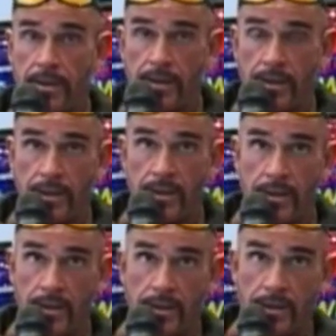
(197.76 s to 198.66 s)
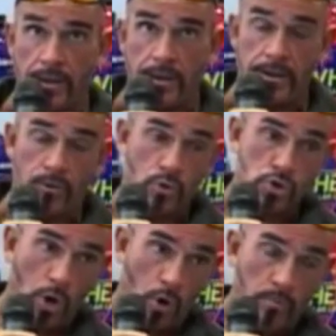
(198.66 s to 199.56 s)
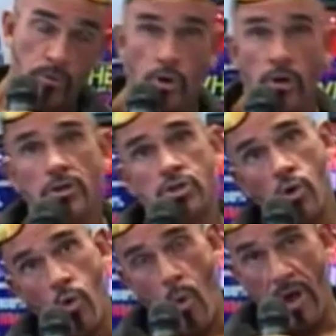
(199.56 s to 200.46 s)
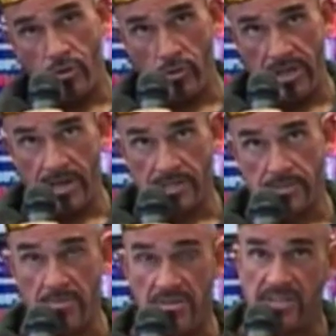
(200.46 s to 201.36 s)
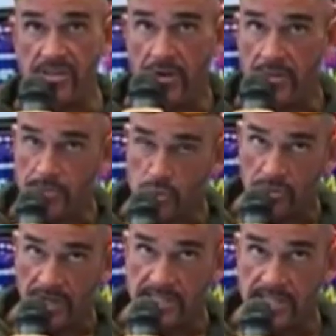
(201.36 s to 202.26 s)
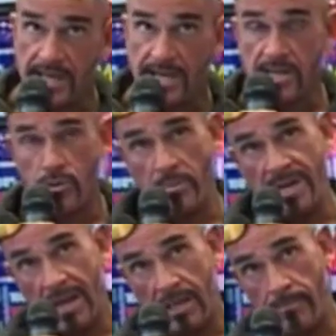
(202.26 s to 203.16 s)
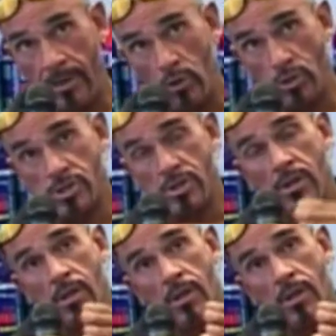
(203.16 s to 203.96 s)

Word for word: eh, incluso el hombro, son cuatro días. Bíceps y tríceps son tres días, abdominal, gemelos